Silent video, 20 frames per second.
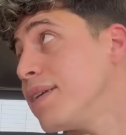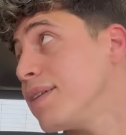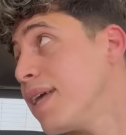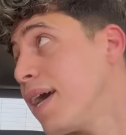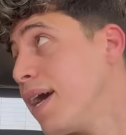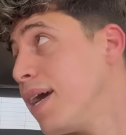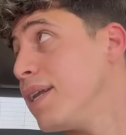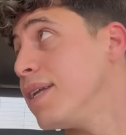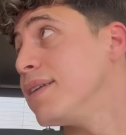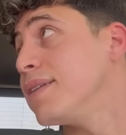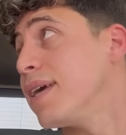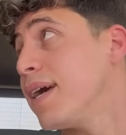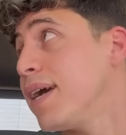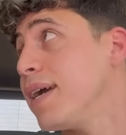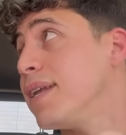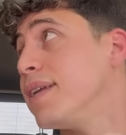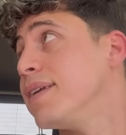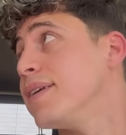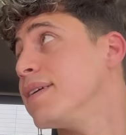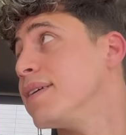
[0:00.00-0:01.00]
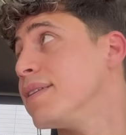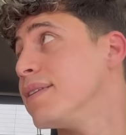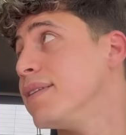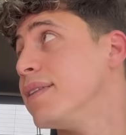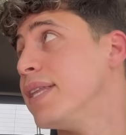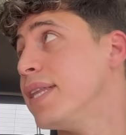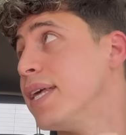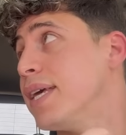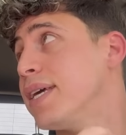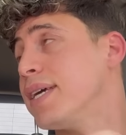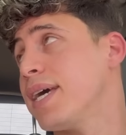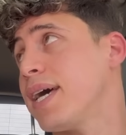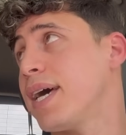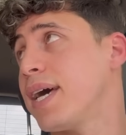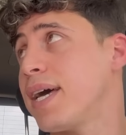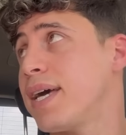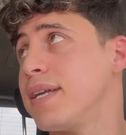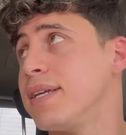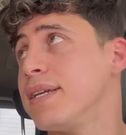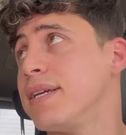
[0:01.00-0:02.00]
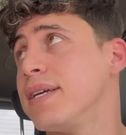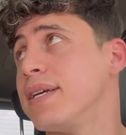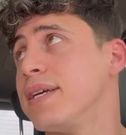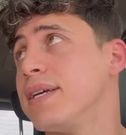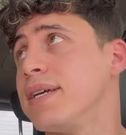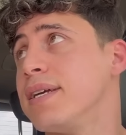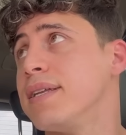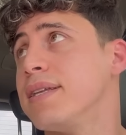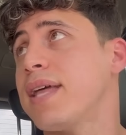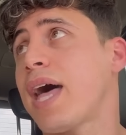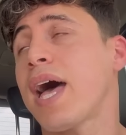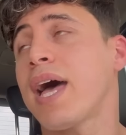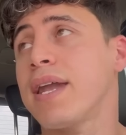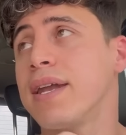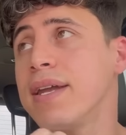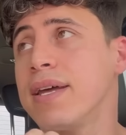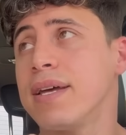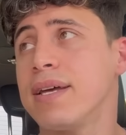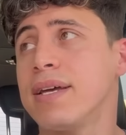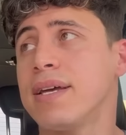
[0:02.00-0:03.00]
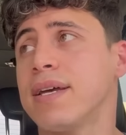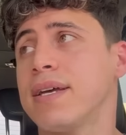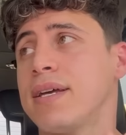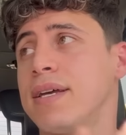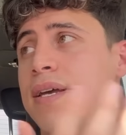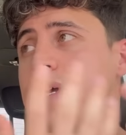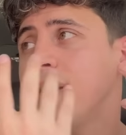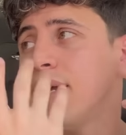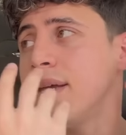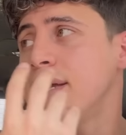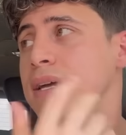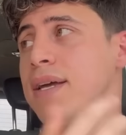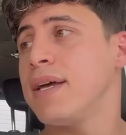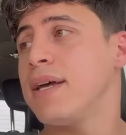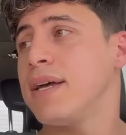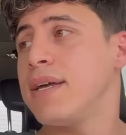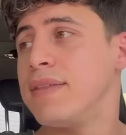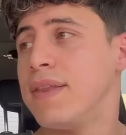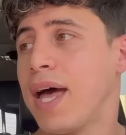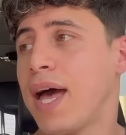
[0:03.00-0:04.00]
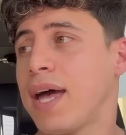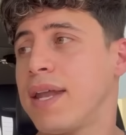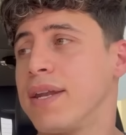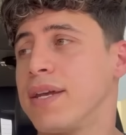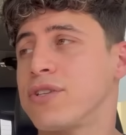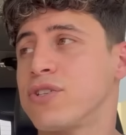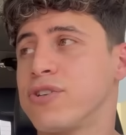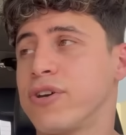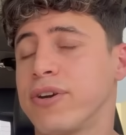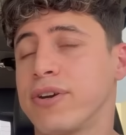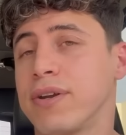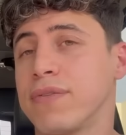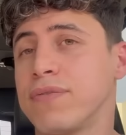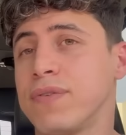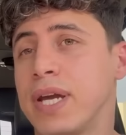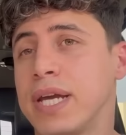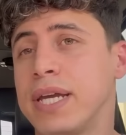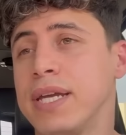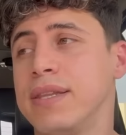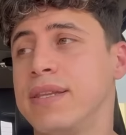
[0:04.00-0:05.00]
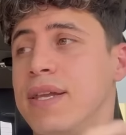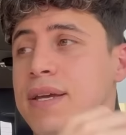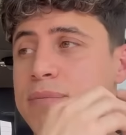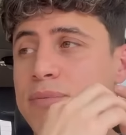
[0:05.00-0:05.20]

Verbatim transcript: تعالي تعالي ده ما انا جايه يعني ده احنا ده احنا اتشرفنا جدا